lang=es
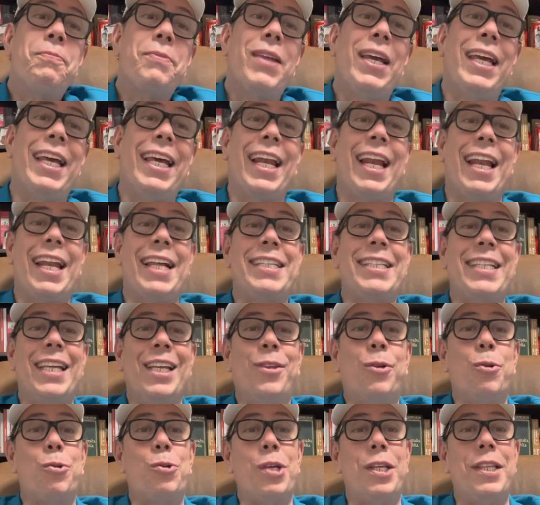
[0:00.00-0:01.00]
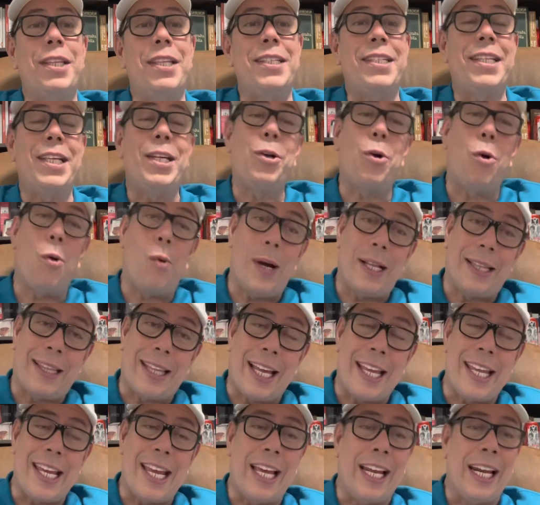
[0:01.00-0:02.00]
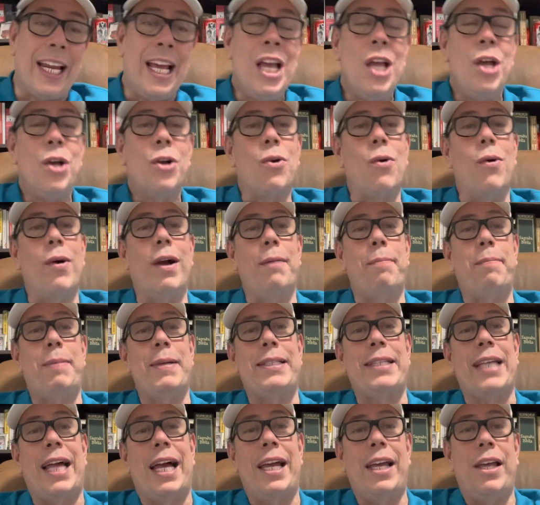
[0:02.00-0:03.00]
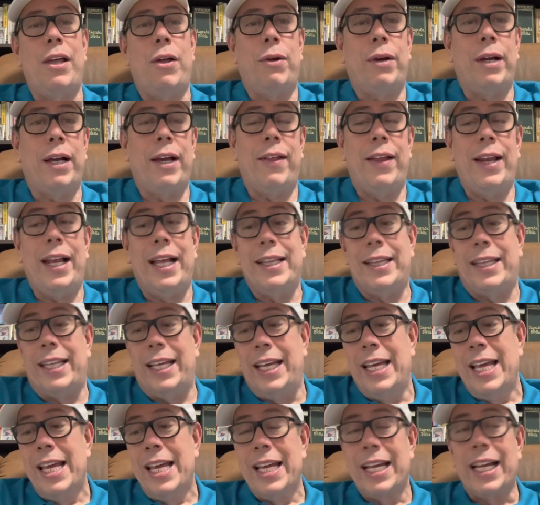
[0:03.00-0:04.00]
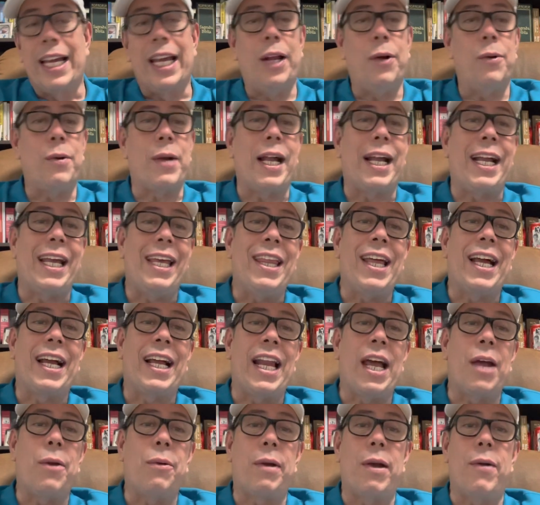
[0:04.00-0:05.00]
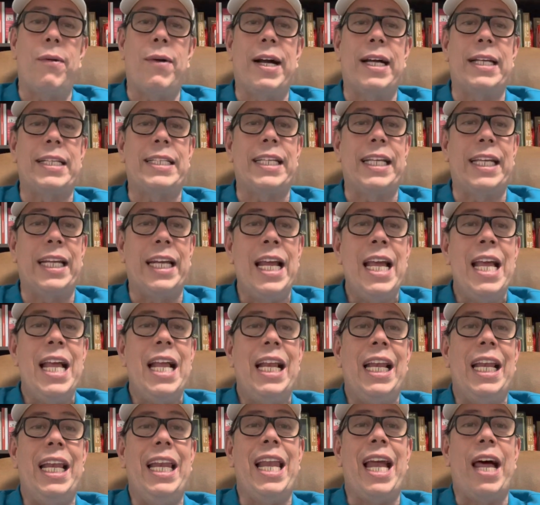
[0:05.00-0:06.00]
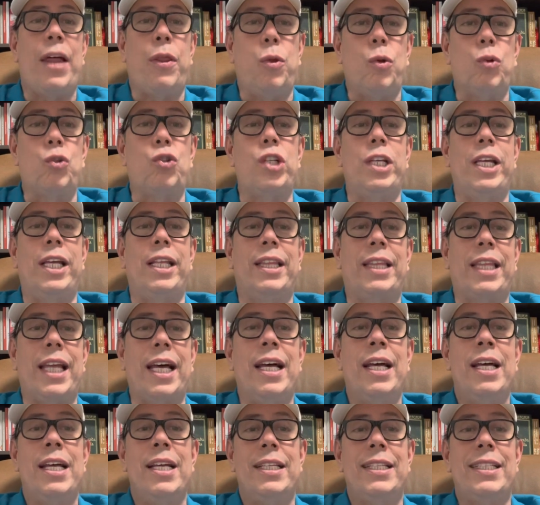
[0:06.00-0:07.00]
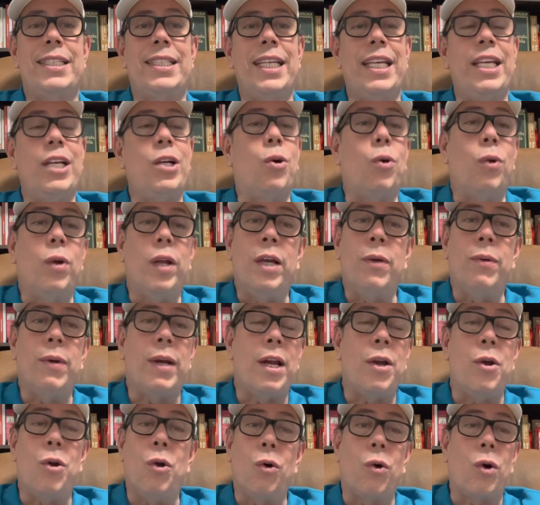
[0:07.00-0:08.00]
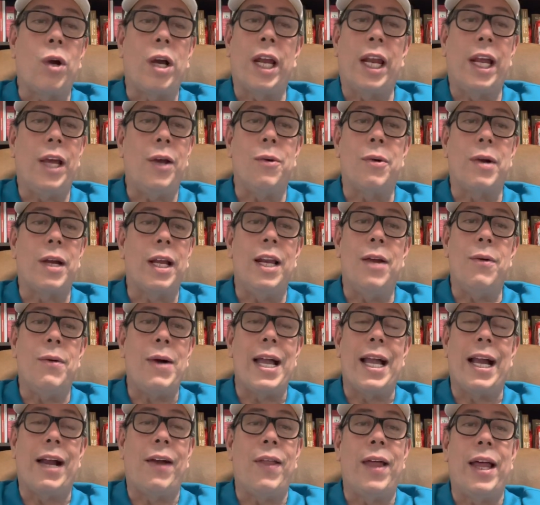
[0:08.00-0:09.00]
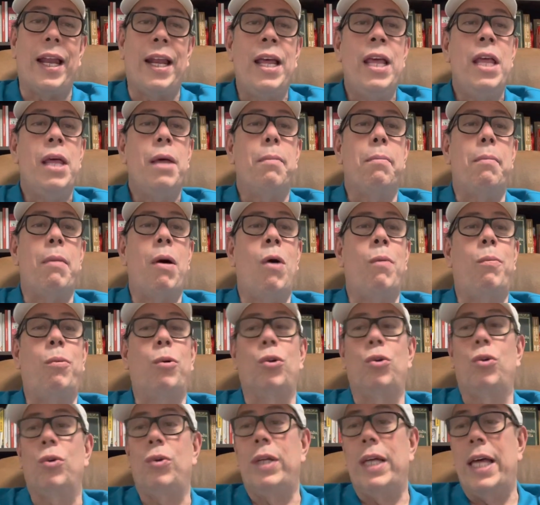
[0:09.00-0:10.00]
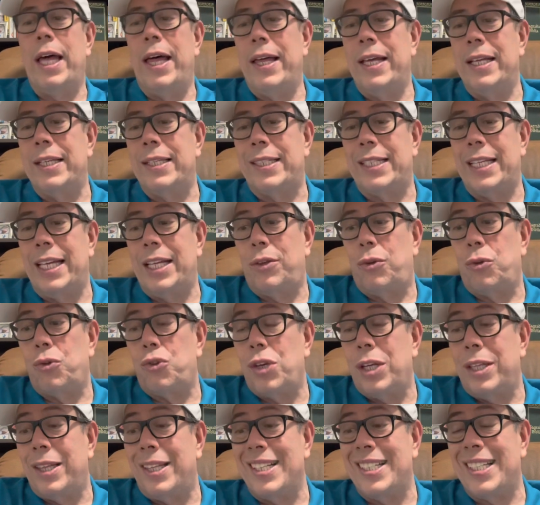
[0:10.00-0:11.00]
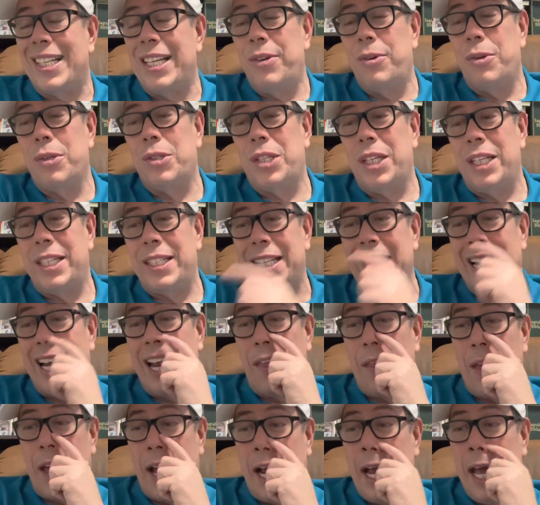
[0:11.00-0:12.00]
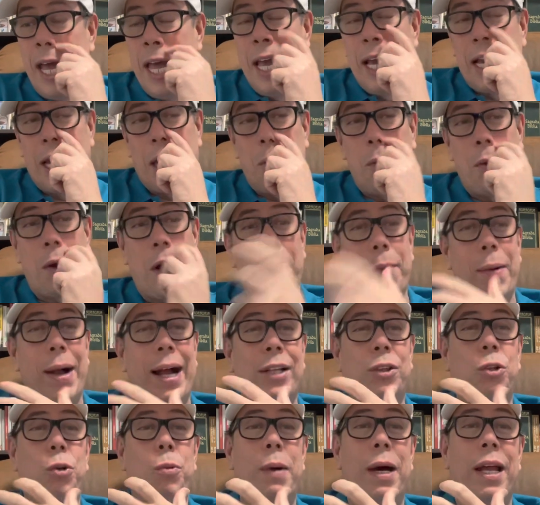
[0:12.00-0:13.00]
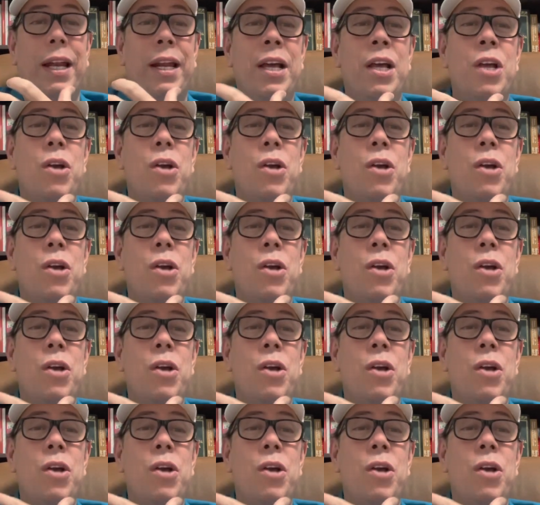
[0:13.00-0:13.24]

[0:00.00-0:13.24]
eran las 185 o hasta ayer. Con el pesaje de ahora en adelante, creo que queda claro que van a ser las 205 libras. No creo que le vayan a dar más oportunidades en 185 y si se la dan, creo que van a tomar